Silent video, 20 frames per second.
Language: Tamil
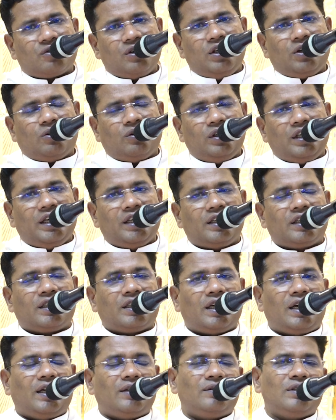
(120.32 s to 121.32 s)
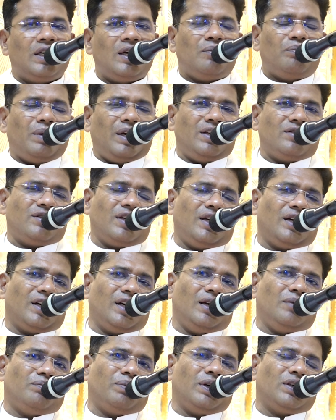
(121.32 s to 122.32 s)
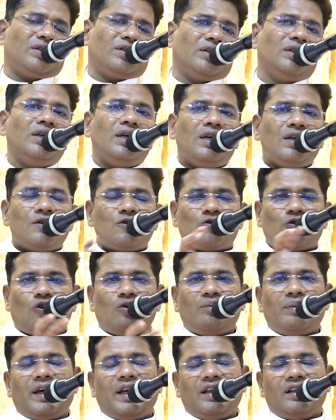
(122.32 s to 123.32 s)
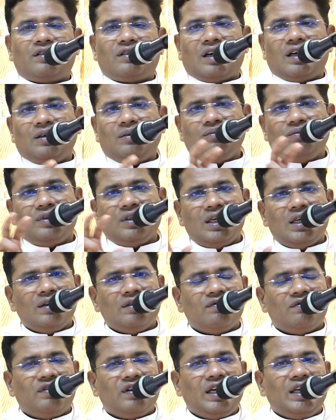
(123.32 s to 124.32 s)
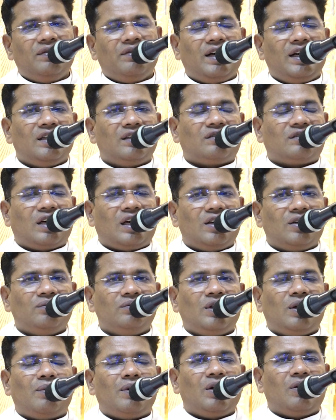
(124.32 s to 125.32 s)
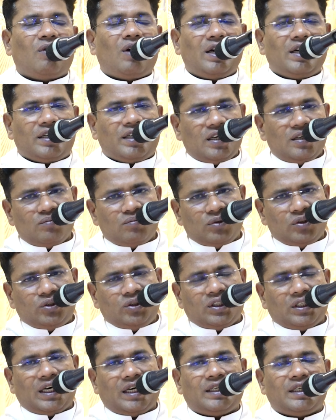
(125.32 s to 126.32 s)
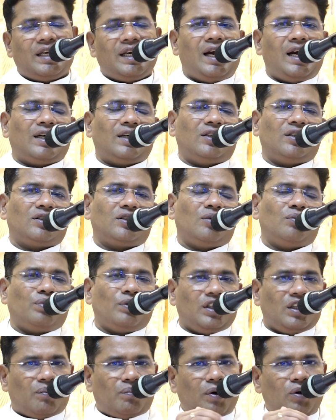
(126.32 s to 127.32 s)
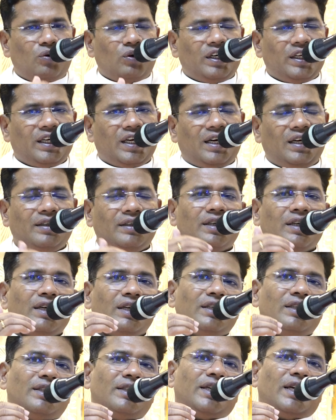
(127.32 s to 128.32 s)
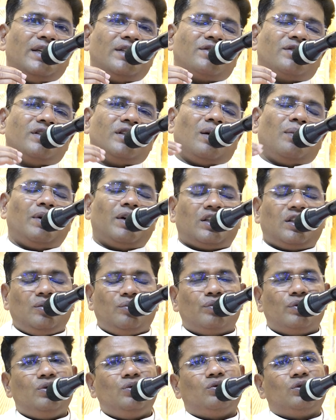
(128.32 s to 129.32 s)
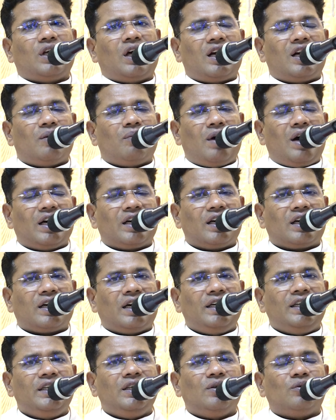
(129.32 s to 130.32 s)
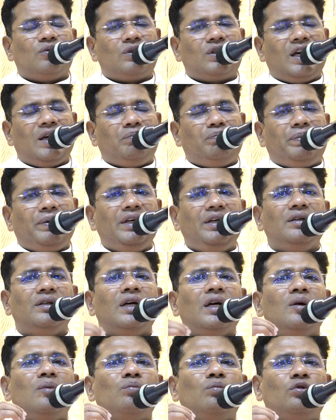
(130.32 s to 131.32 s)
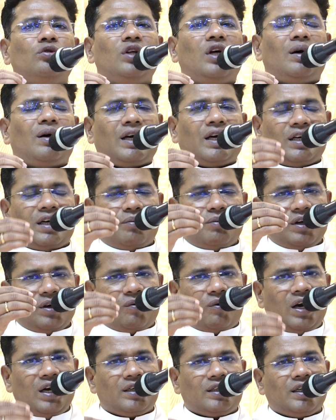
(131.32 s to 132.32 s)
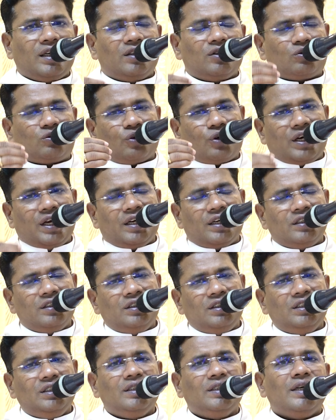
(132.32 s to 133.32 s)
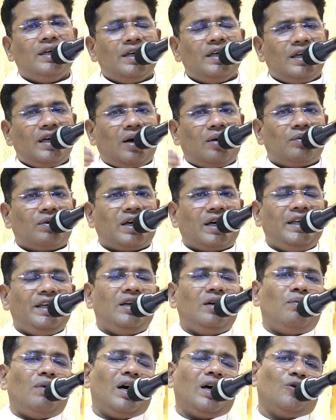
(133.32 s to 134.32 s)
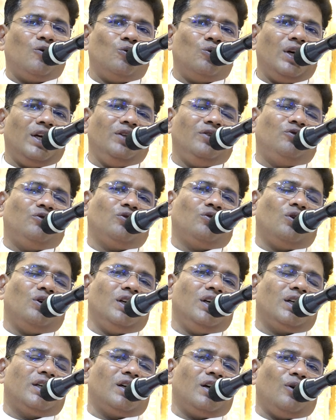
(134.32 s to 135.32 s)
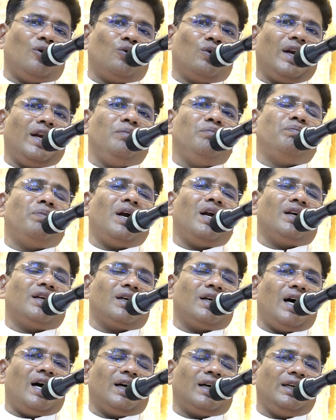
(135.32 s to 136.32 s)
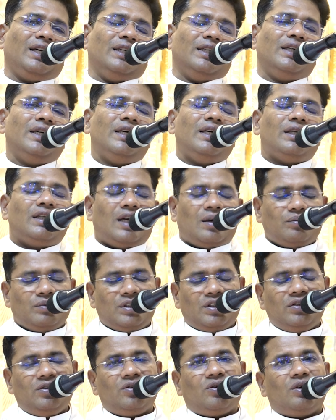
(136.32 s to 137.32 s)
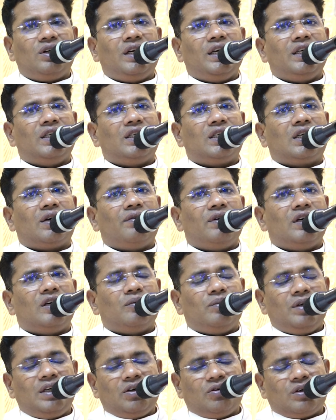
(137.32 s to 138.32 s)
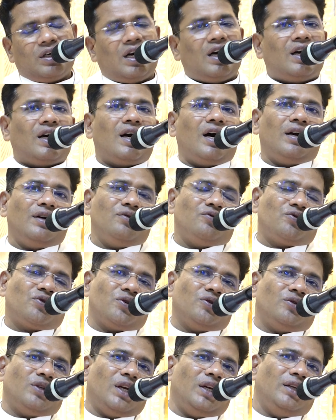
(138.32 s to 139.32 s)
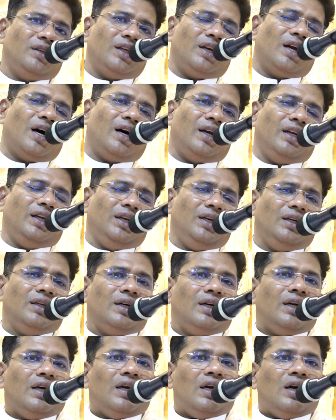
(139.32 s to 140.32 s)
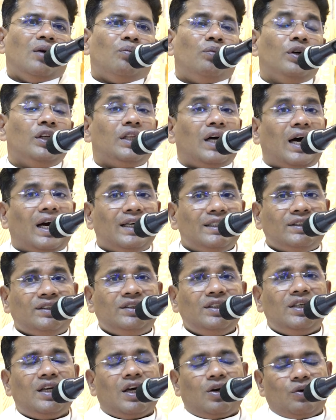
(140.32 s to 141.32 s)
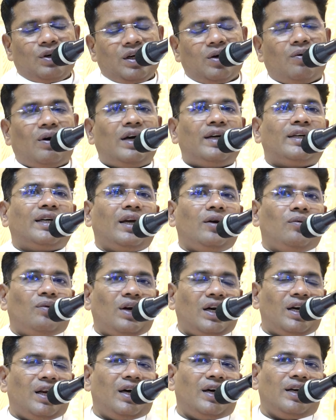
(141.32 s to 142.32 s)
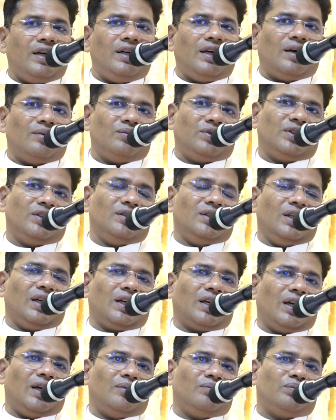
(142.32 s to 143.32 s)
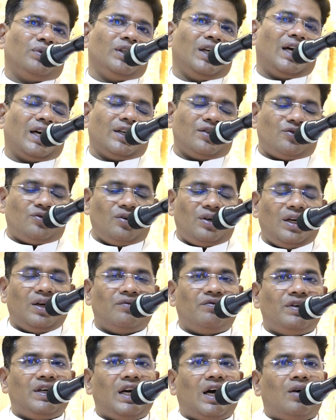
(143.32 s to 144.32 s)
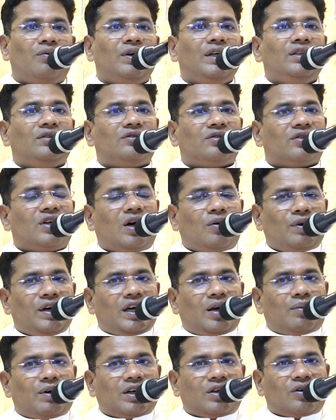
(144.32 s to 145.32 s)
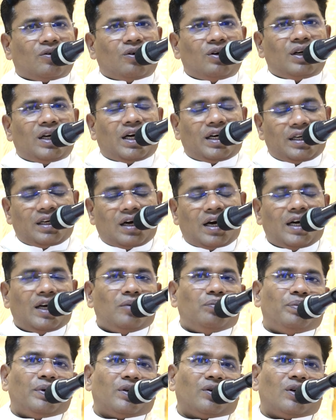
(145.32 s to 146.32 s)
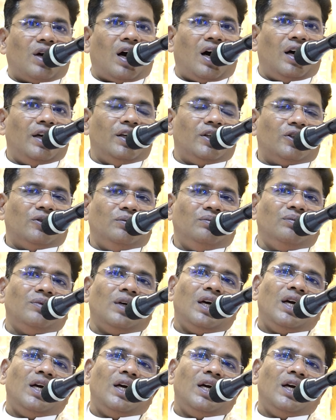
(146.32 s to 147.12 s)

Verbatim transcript: சொல்லிக்கொண்டே இருக்கிறார் பரிசேர்களை பற்றி சோம்பேறித்தனம் வெளிவேடத்தனம் நம்முடைய வாழ்க்கையின் முட்டுக்கட்டையாக இருக்க புனித பவுலடியார் இயேசு நமக்கு முன் உதாரணமாக கடின உழைப்பின் முழுதாக நம்முடைய வாழ்க்கையில் தொடர்ந்து நாம் கடினமாக உழைத்து கொண்டிருக்கிற உழைப்பாளர்களாக நாம் இருந்து கொண்டே இருக்க வேண்டும் என்ற ஒரு அழகான சிந்தனை இந்த நாளில் புனித அகஸ்தினாருடைய வாழ்க்கை வரலாறை நாம் சிந்திக்கலாம் புனித அகஸ்தினுடைய விழாவை துறாவை நமக்கு கொண்டாட அழைப்பு ஆயரும்